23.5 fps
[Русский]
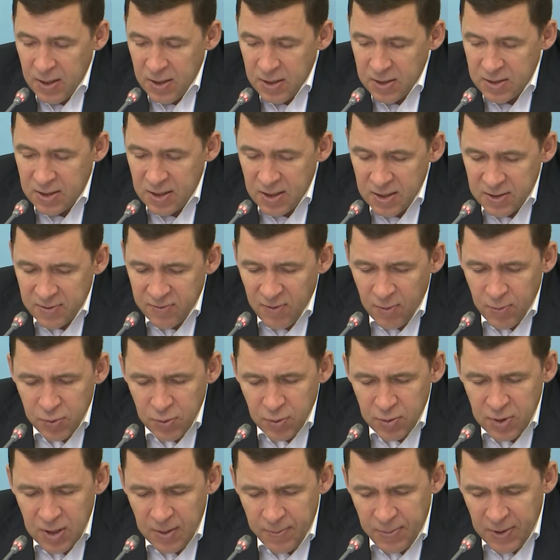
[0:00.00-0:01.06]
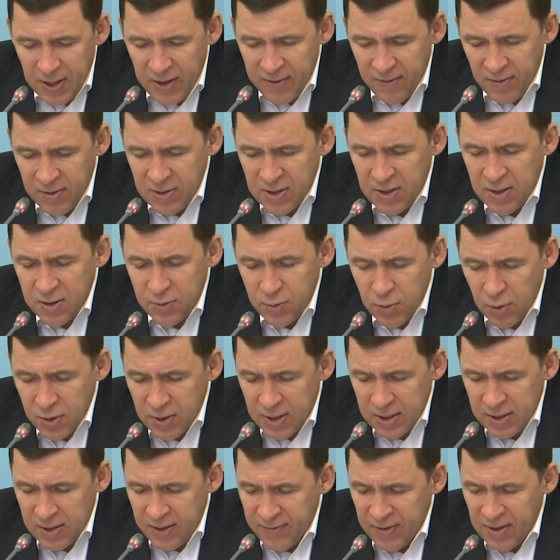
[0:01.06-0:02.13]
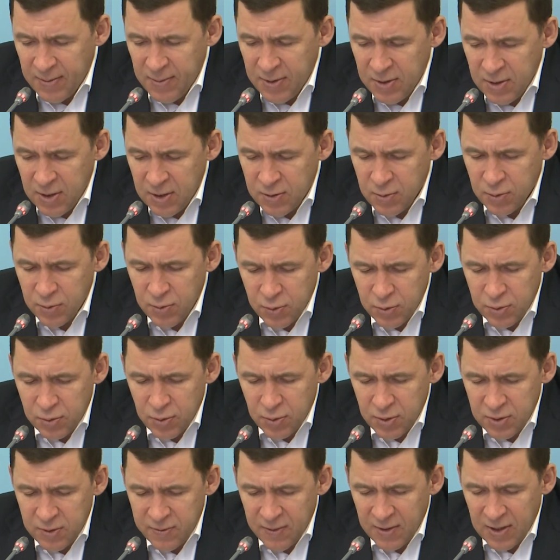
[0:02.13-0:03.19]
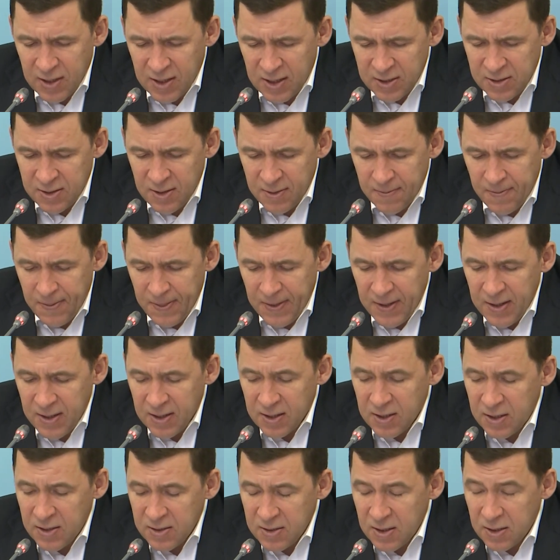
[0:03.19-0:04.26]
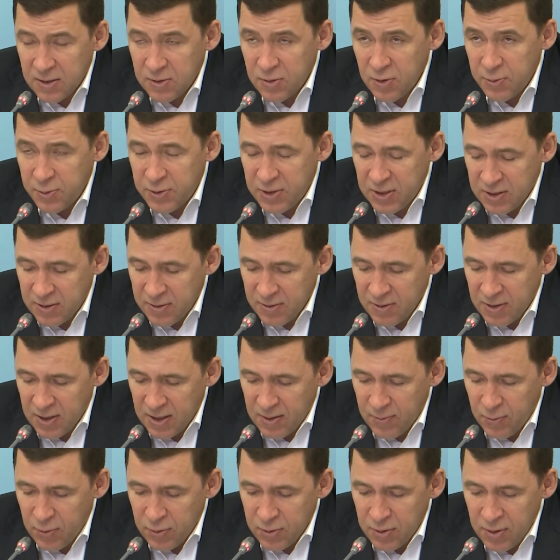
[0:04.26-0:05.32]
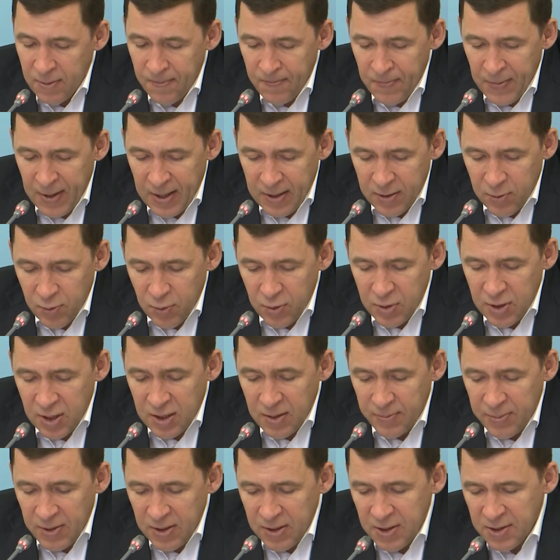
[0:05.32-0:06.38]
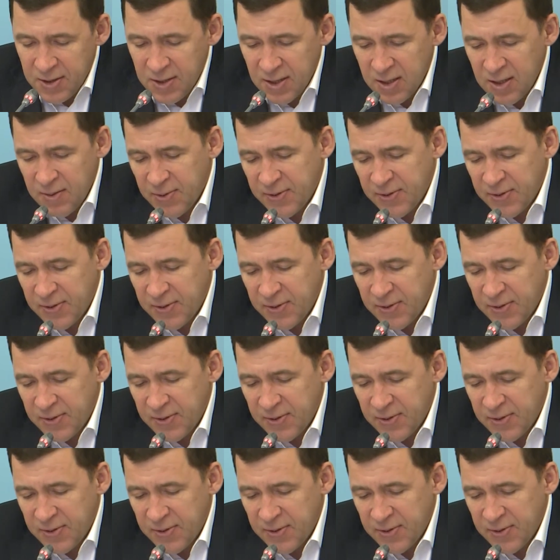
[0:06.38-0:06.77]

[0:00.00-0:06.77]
Средства будут направлены не только на временное трудоустройство граждан и организацию общественных работ, но и на дополнительное